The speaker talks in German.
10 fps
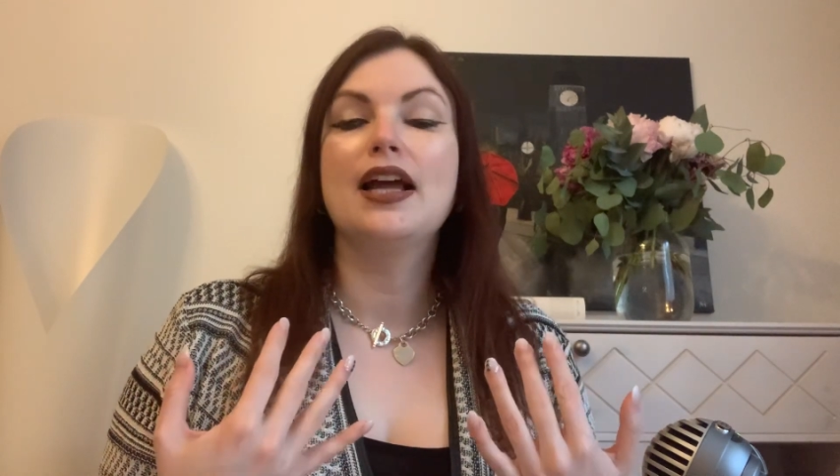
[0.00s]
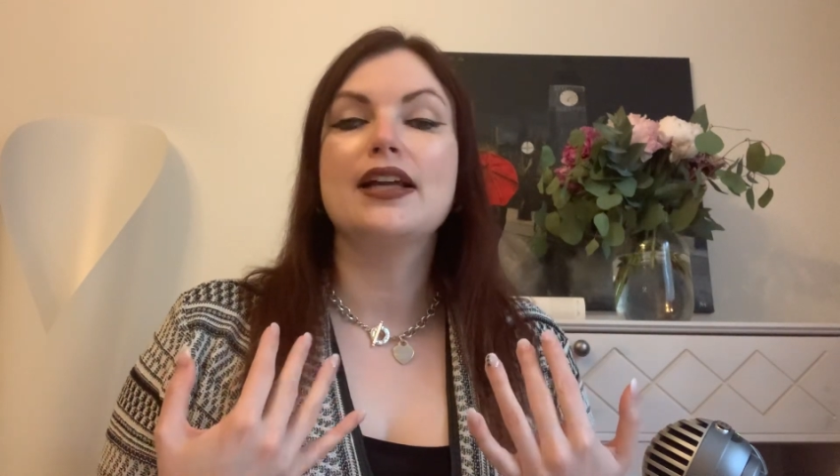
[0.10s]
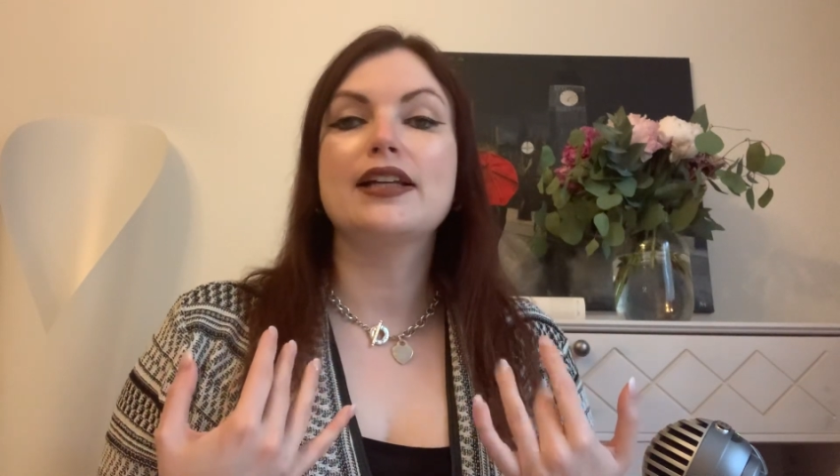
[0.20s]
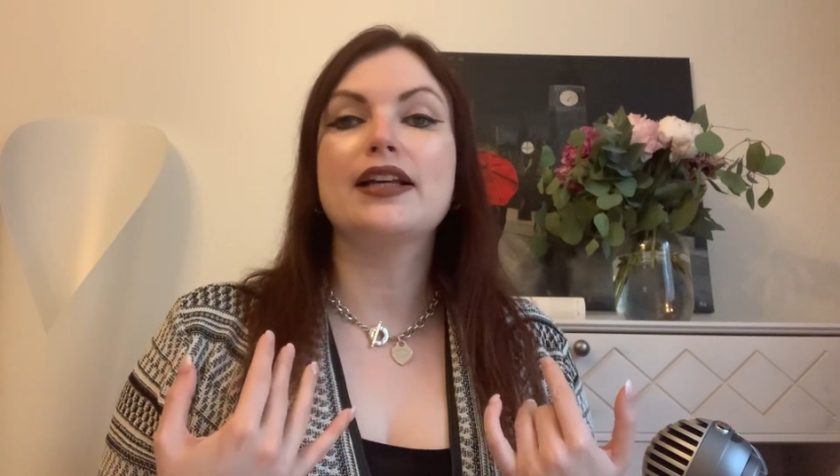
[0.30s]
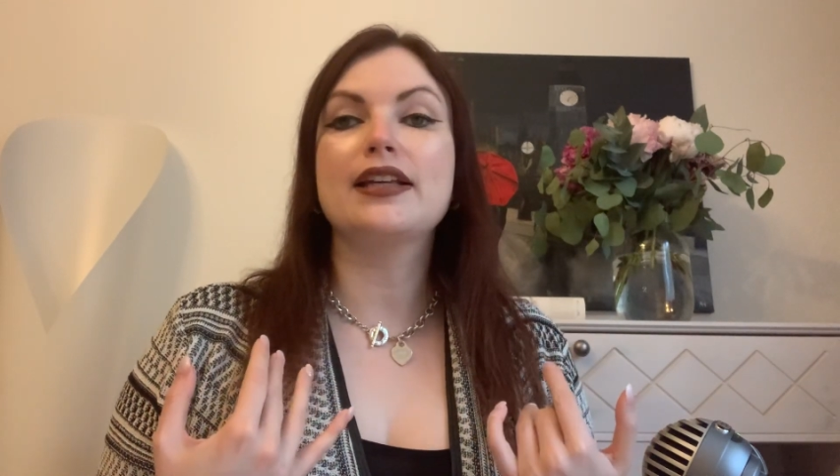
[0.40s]

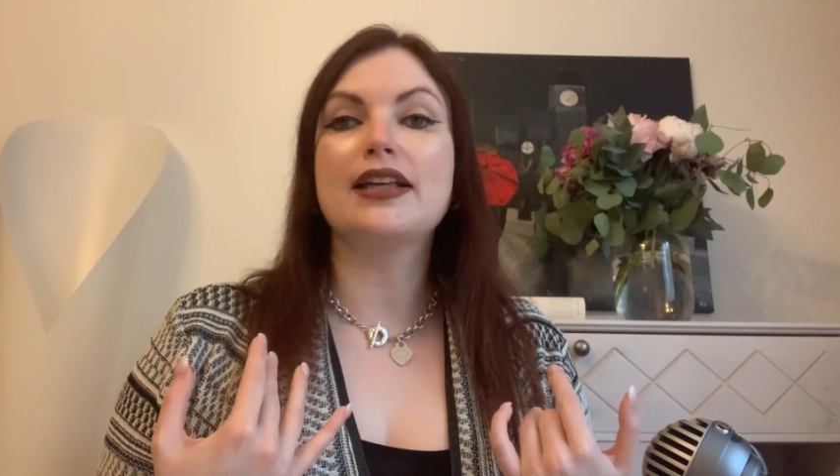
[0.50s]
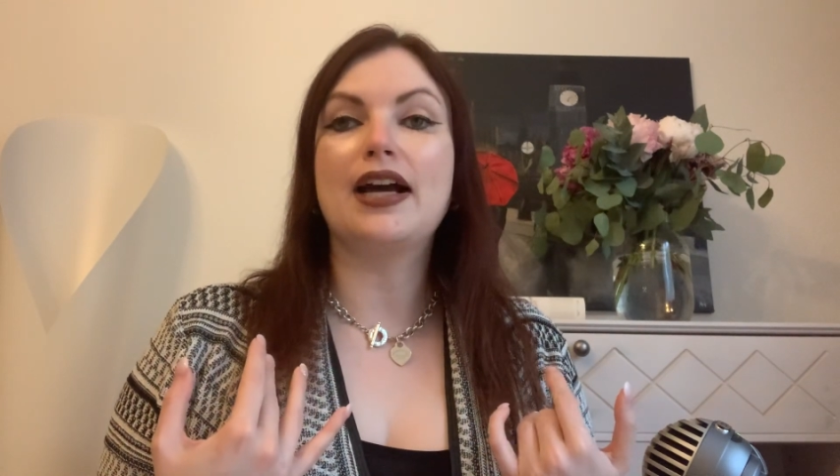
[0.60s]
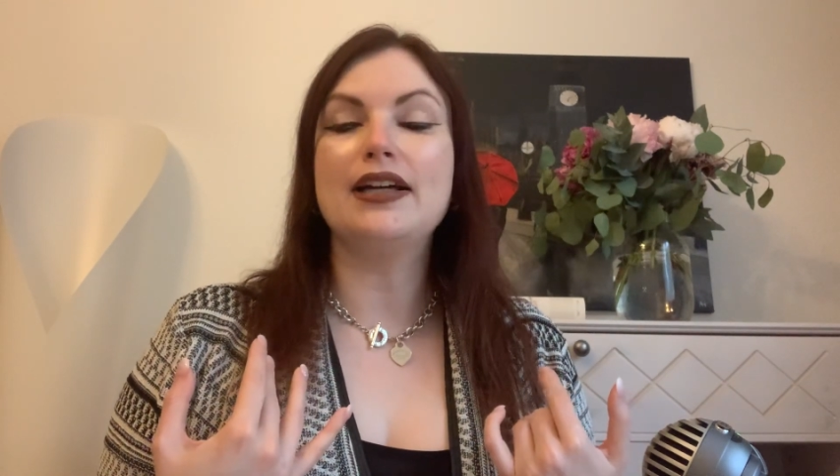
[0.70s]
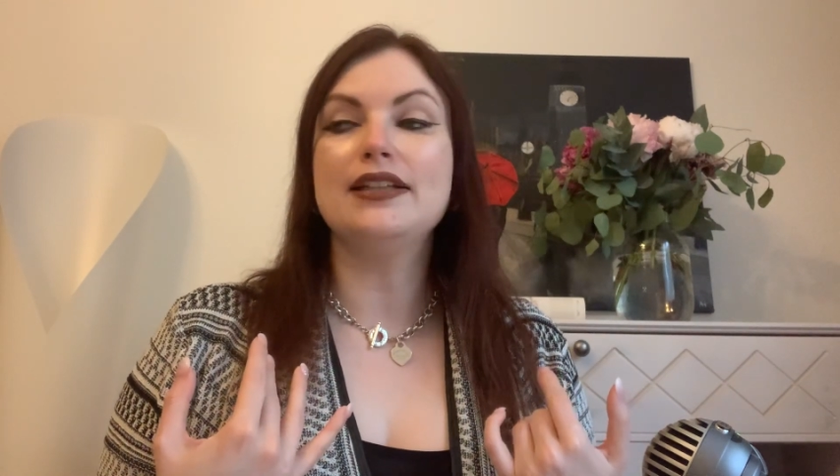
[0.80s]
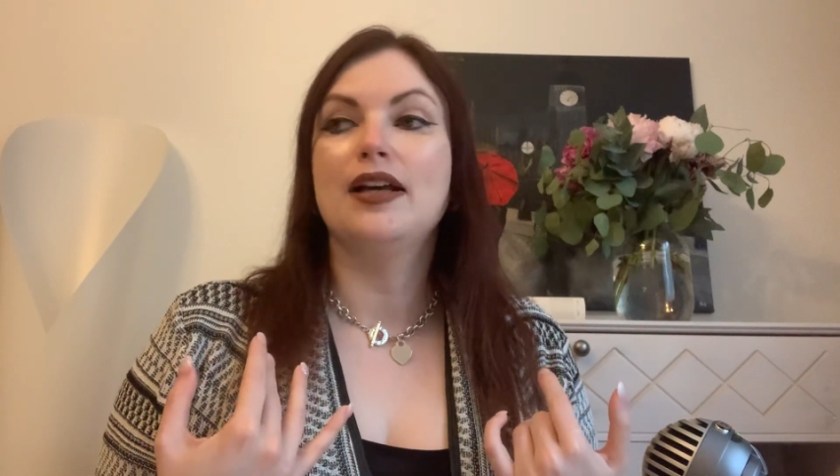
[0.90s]
kriege ich
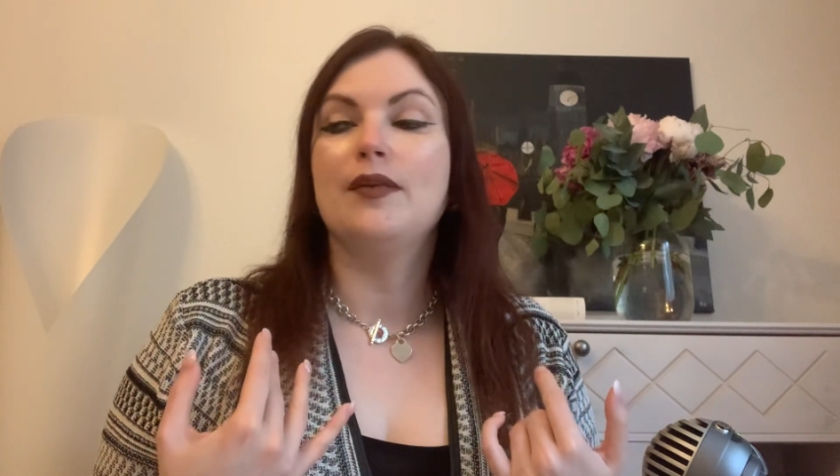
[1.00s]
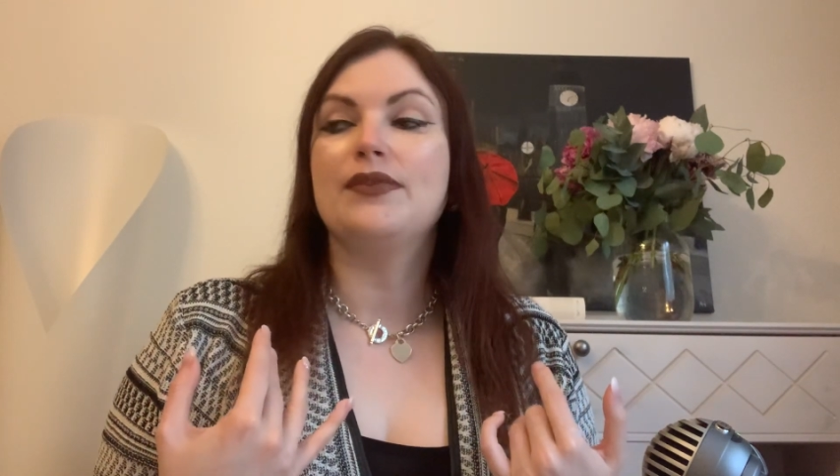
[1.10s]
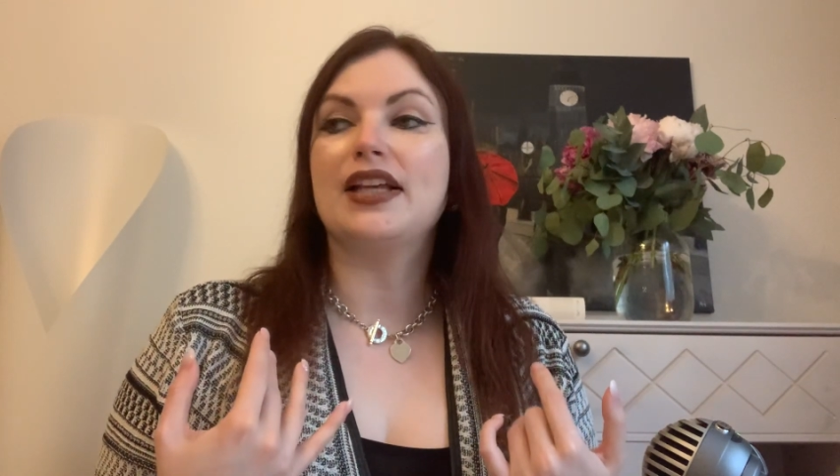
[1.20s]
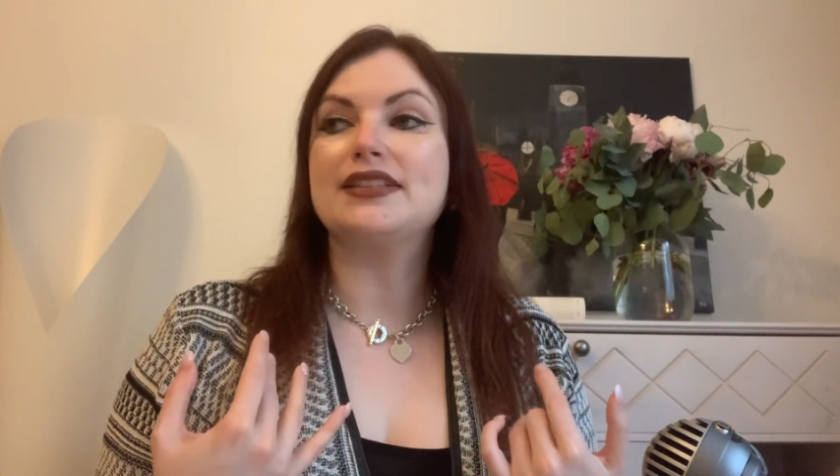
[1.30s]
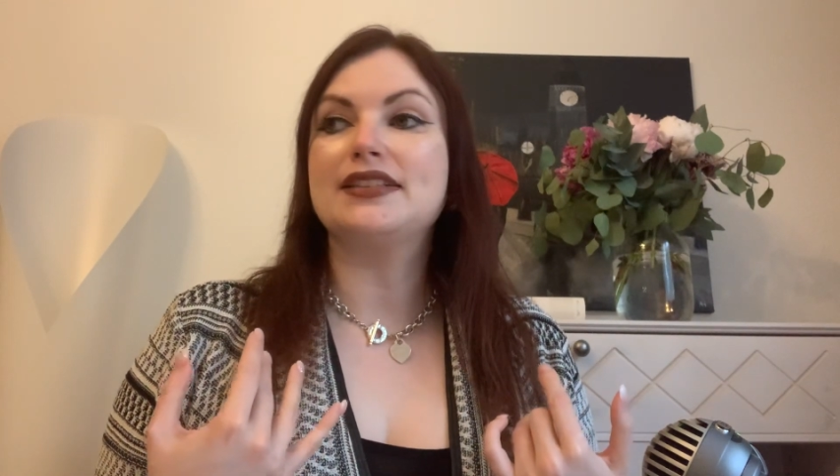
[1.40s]
rein,
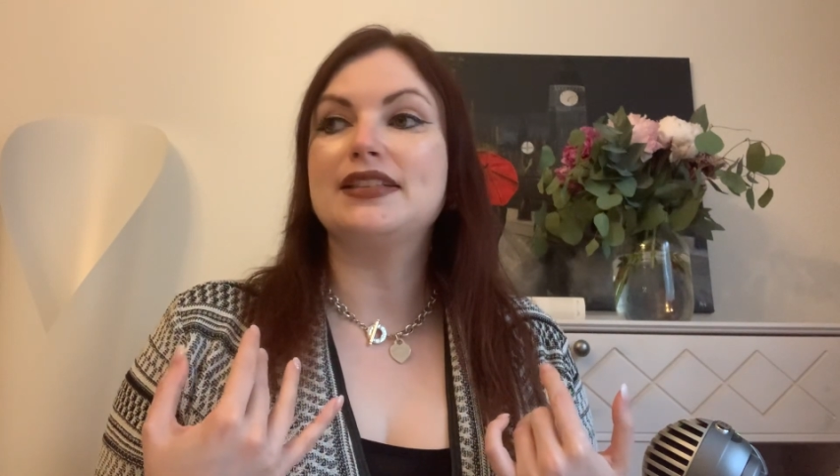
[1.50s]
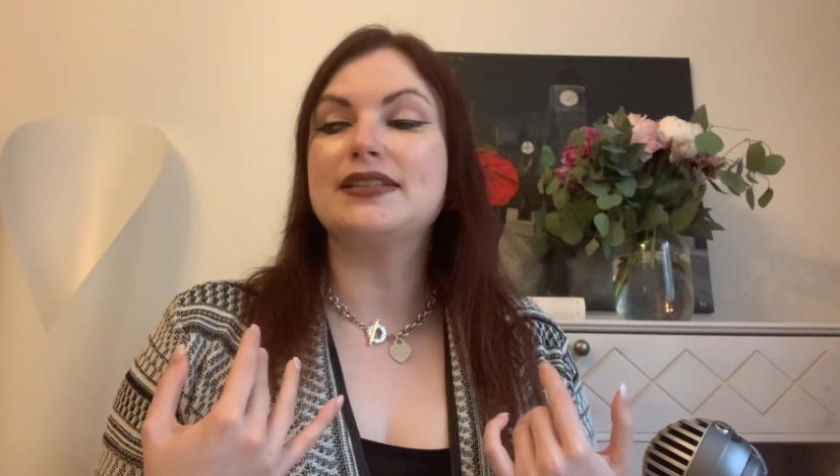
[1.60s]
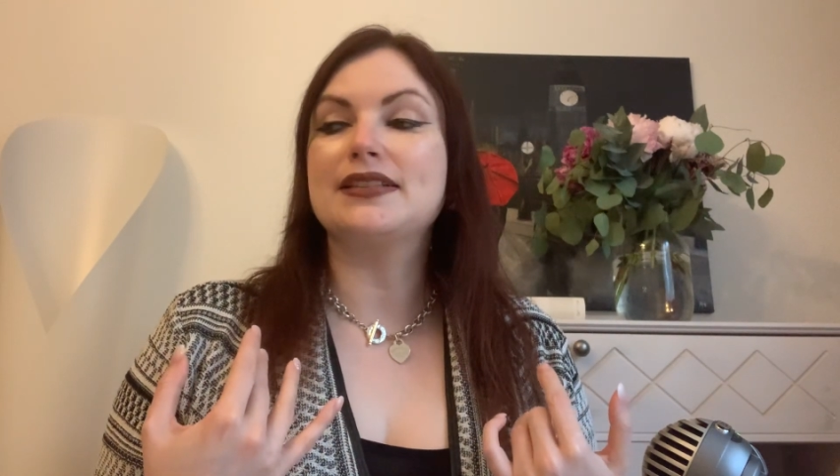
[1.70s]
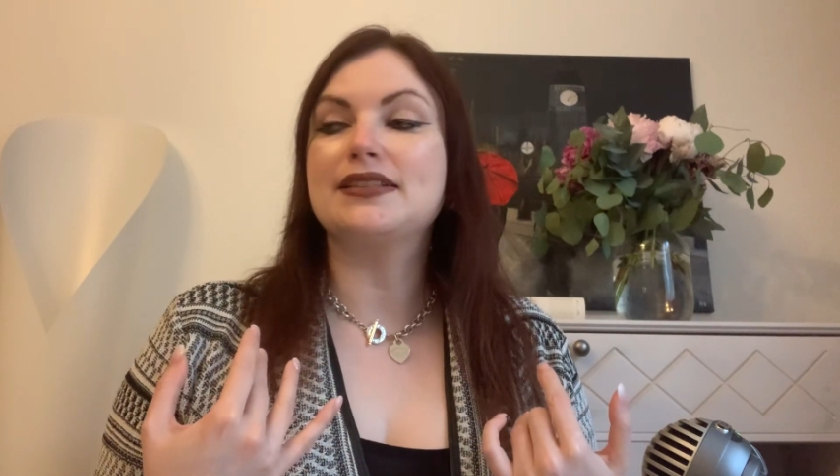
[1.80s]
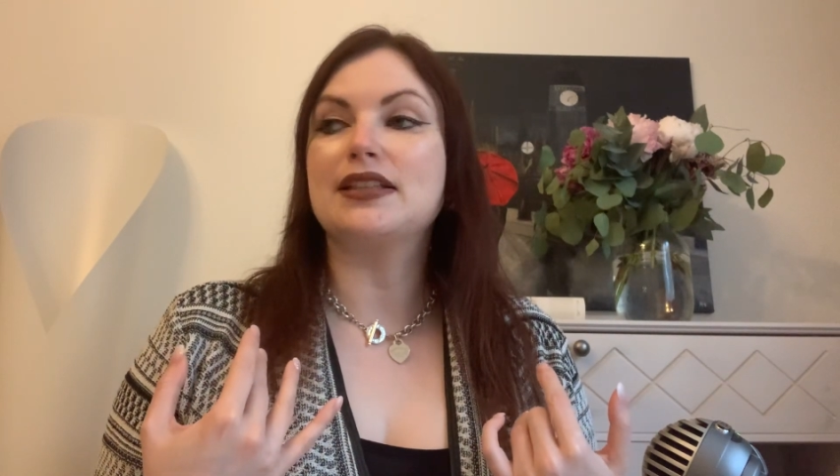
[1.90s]
dass
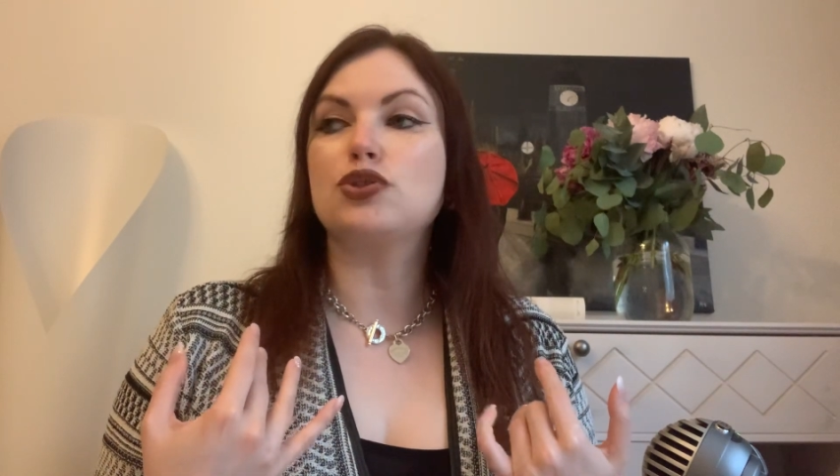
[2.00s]
dieses